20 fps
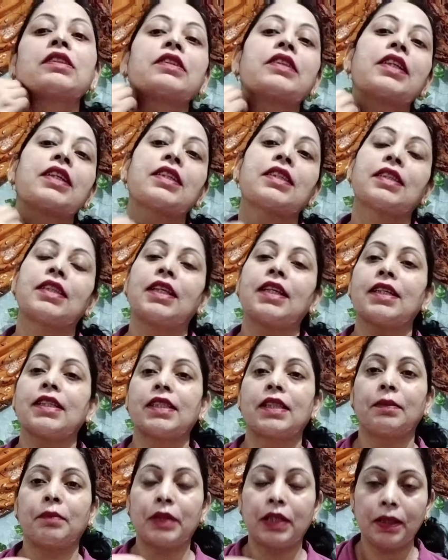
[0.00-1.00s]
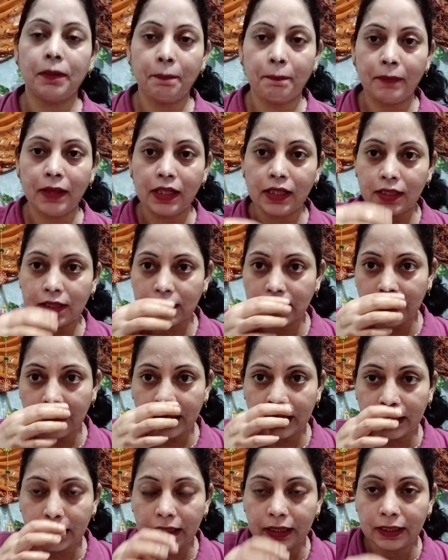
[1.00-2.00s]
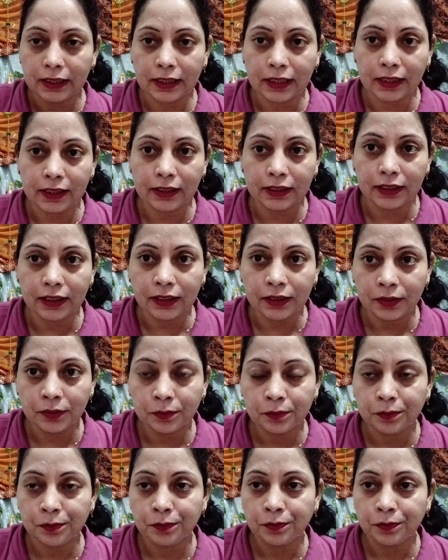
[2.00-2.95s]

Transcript: तो इस तरह से मैंने मिल्क से ही क्लीन कर लिया